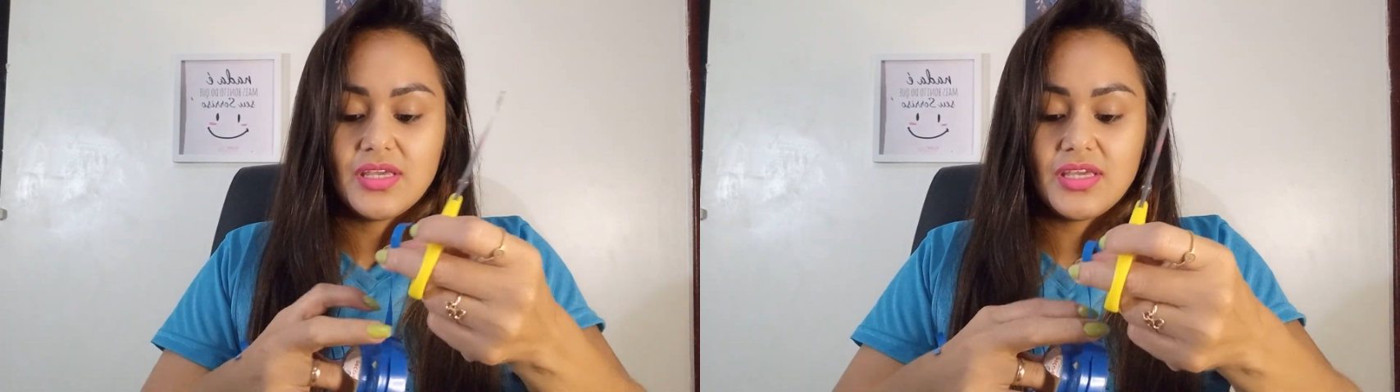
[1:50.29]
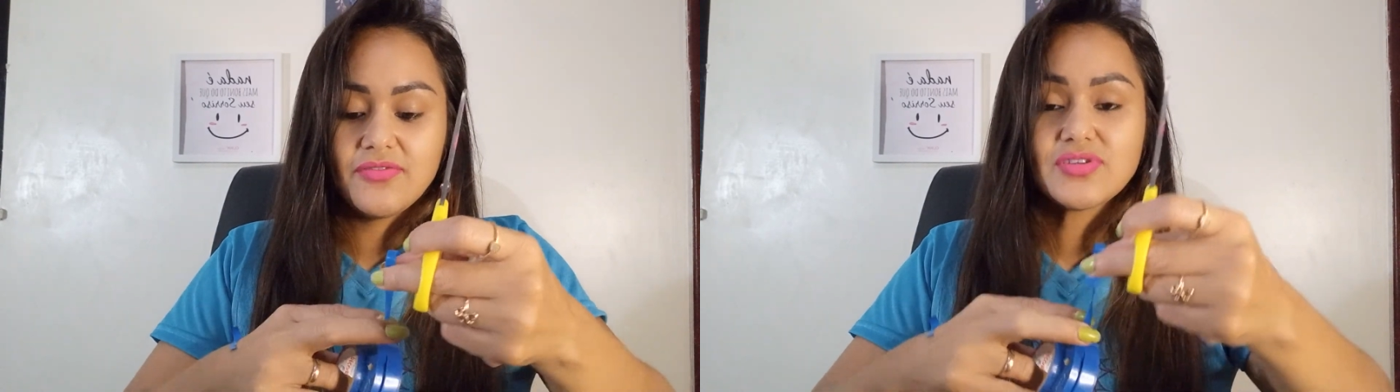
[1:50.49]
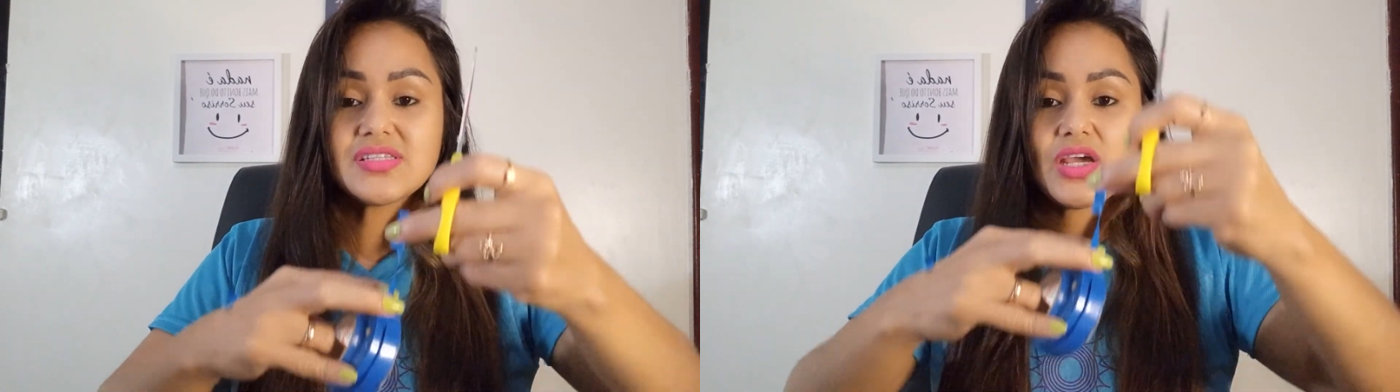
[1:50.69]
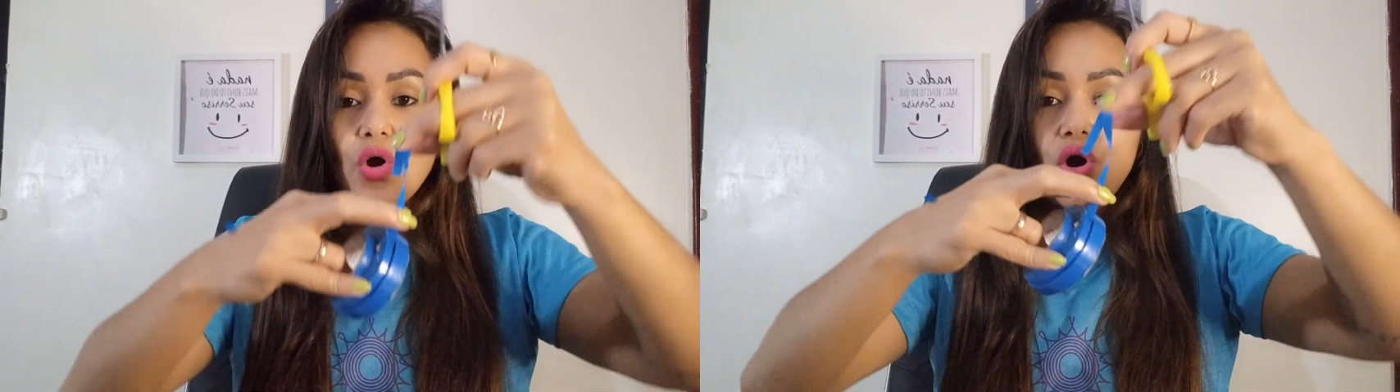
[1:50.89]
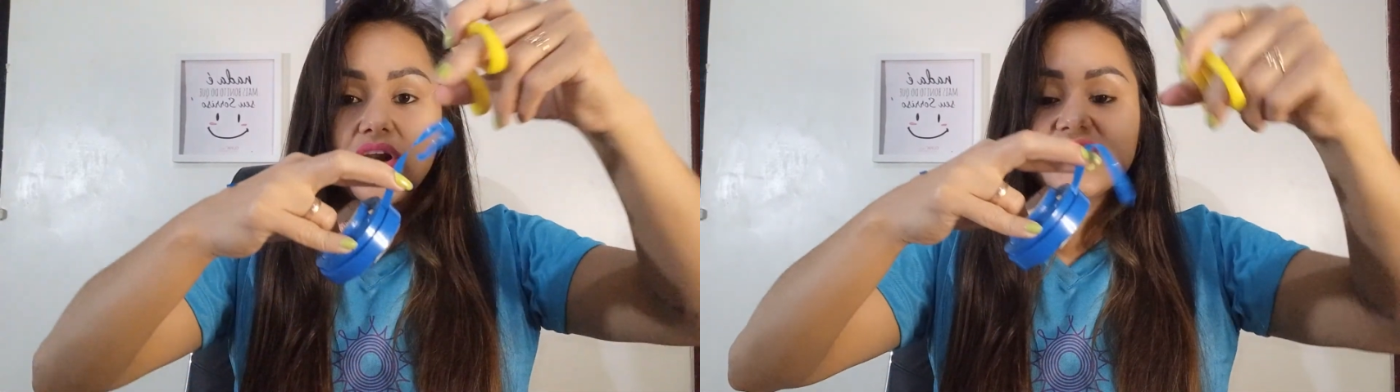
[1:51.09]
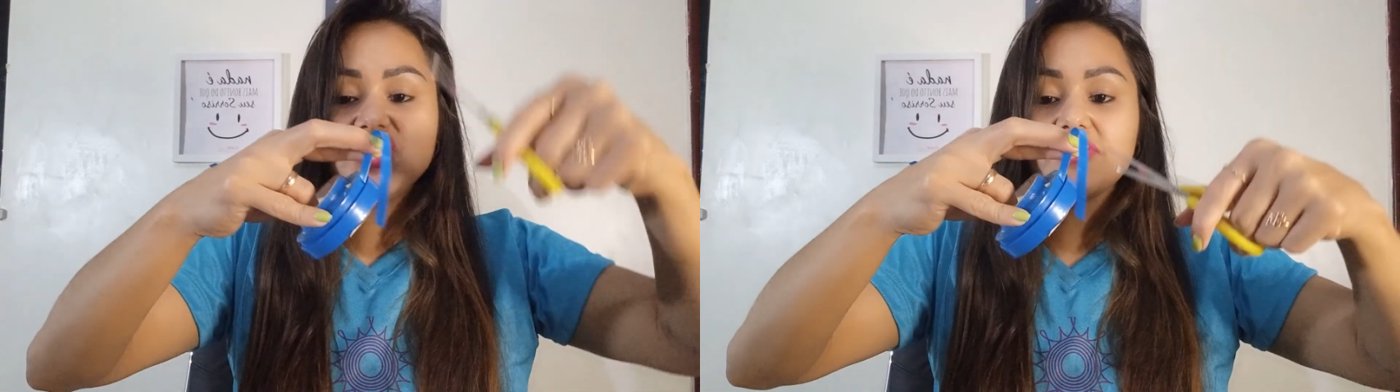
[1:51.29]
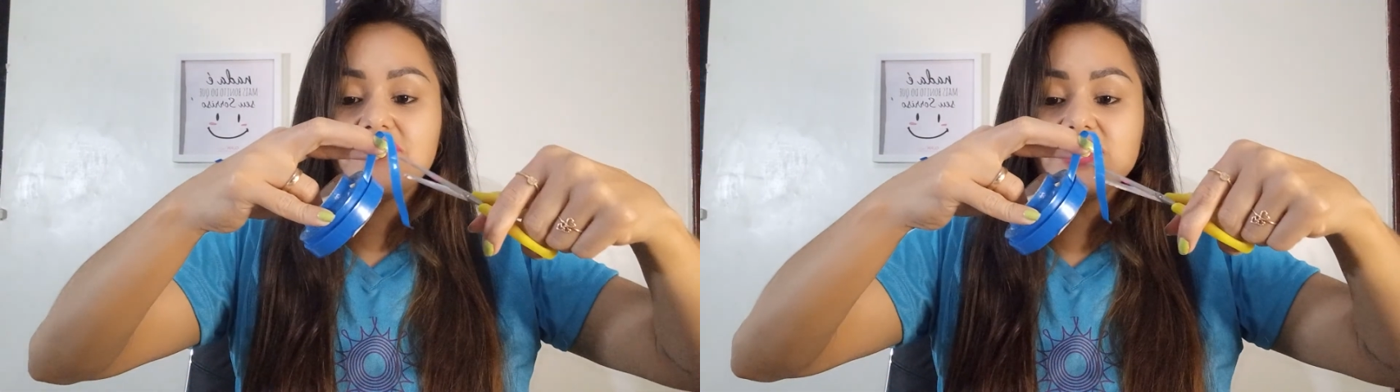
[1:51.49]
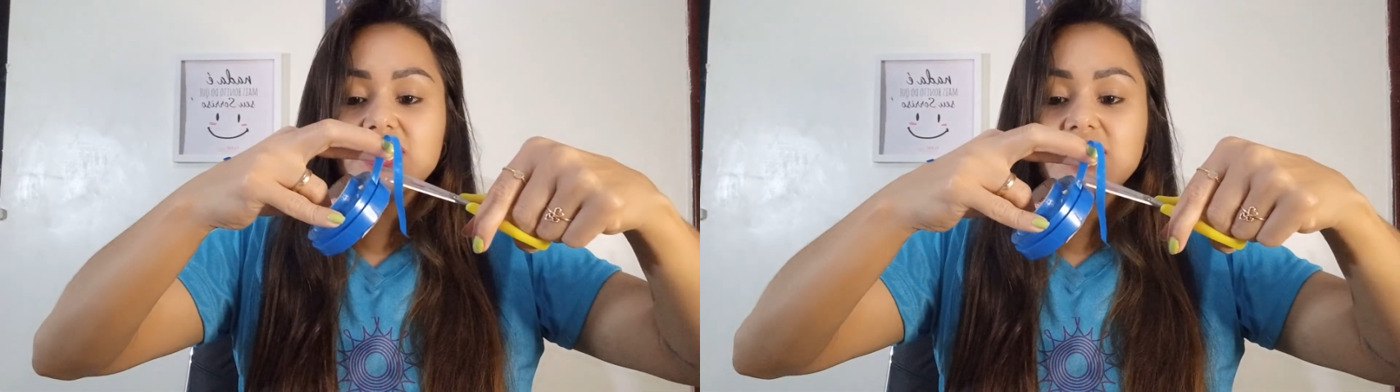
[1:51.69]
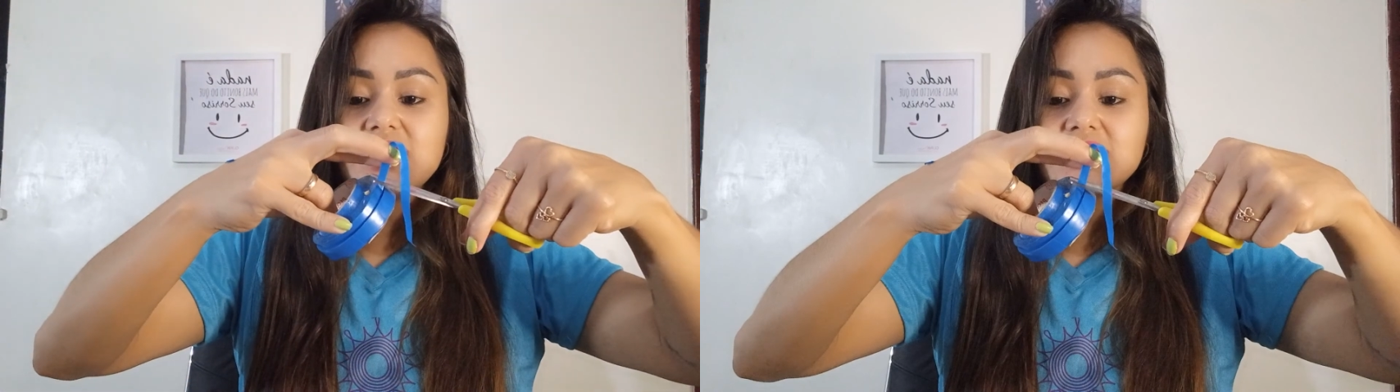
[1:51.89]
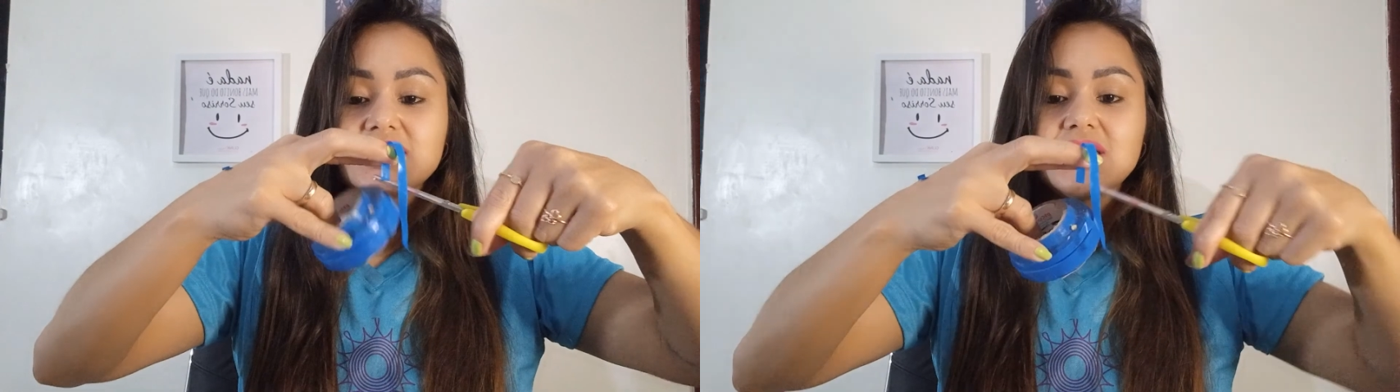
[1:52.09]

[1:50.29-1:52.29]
E você corte a fita